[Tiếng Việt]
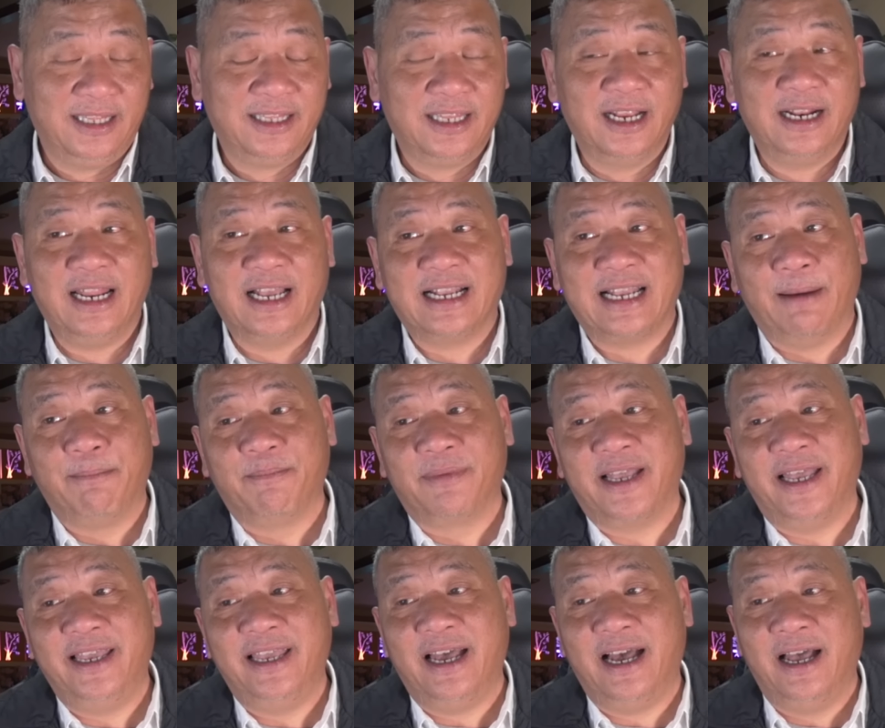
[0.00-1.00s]
tức là cầm
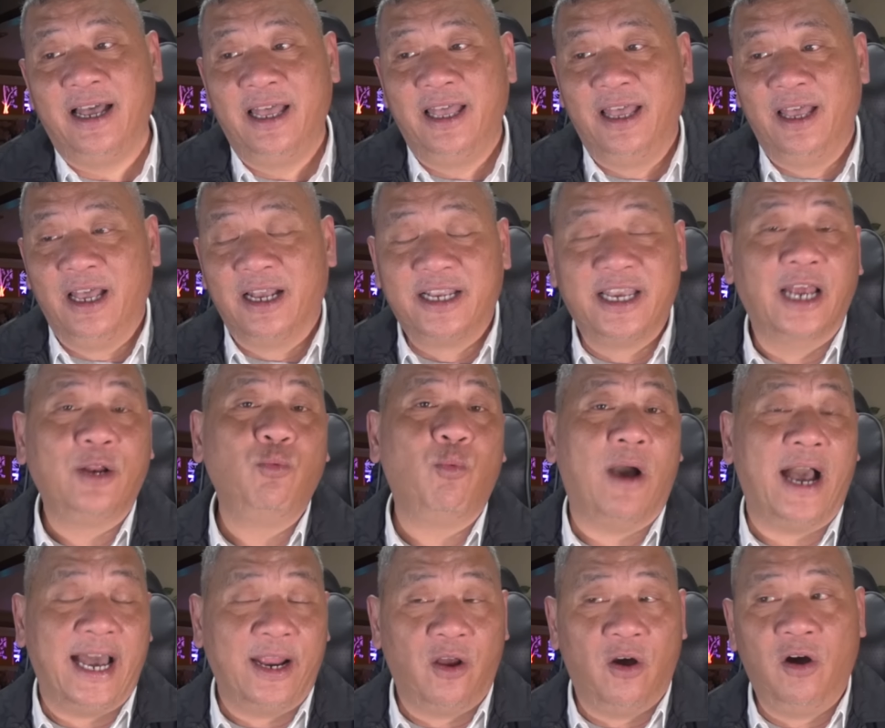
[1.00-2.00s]
cái à, kết
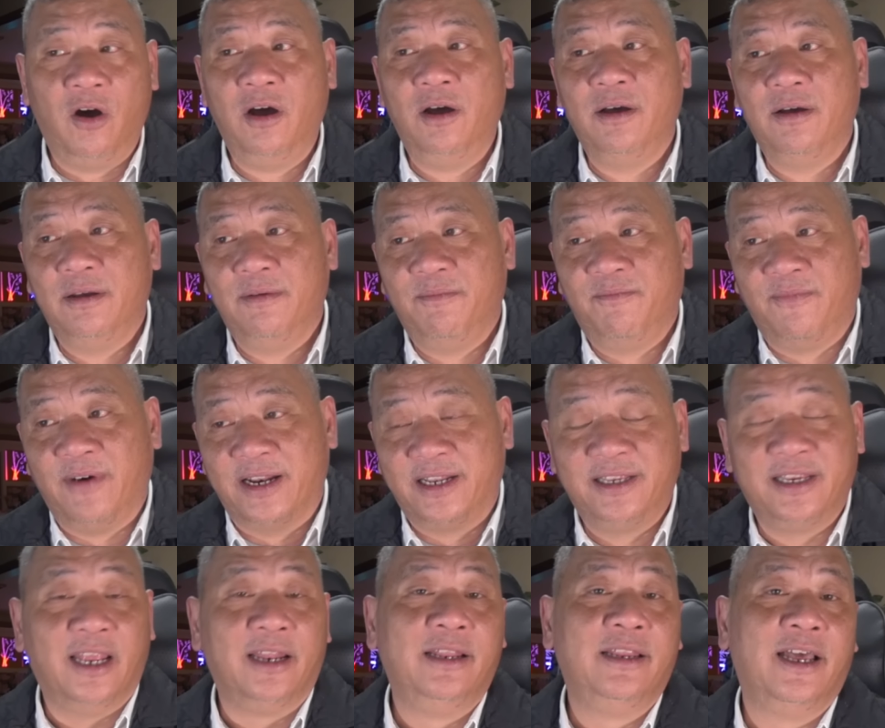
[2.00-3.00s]
quả đó và
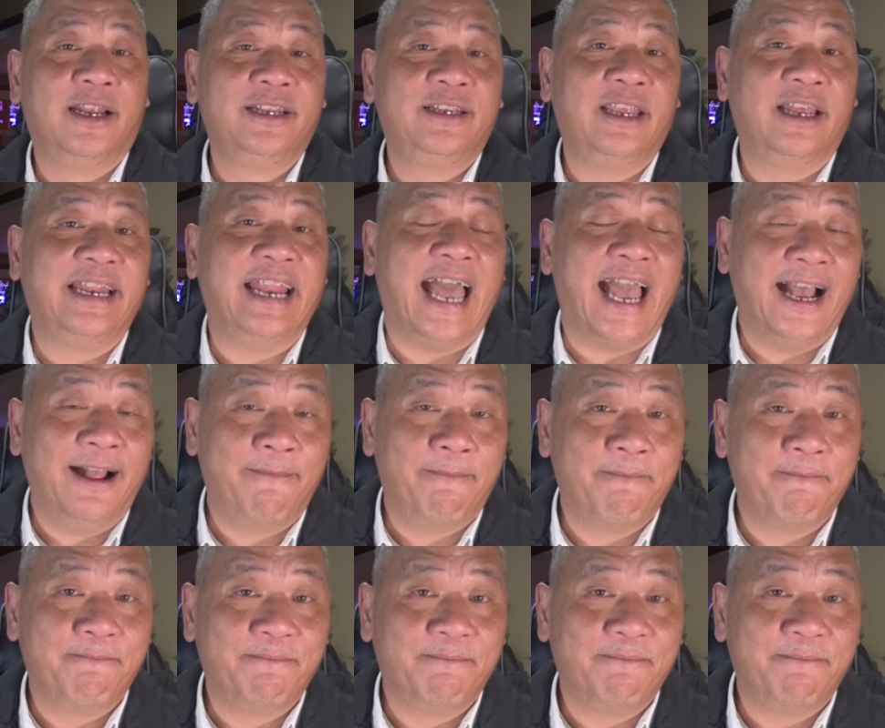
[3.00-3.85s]
trình lên trên đảng